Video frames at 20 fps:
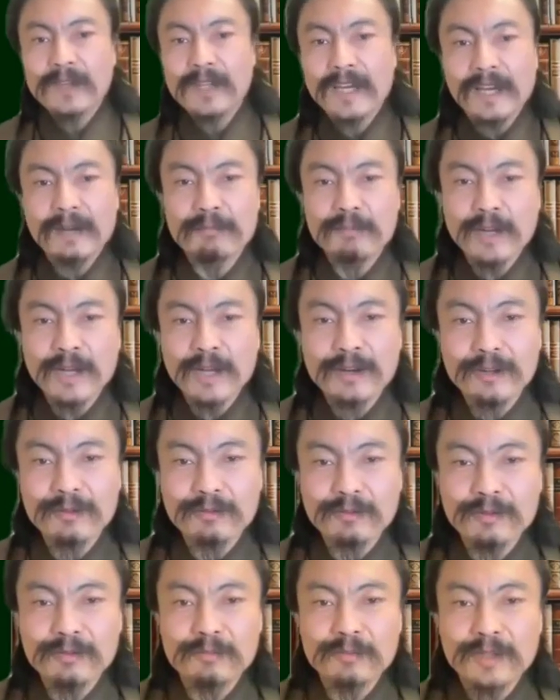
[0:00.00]
えー、
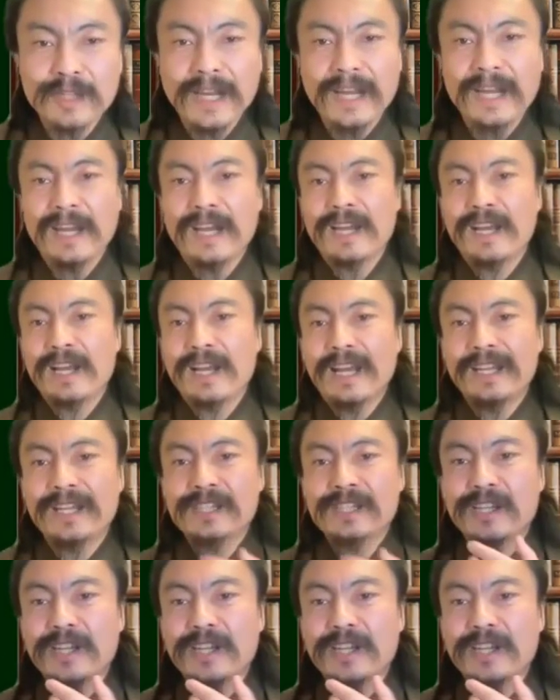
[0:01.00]
ブレイクアウトルームで、えー、話し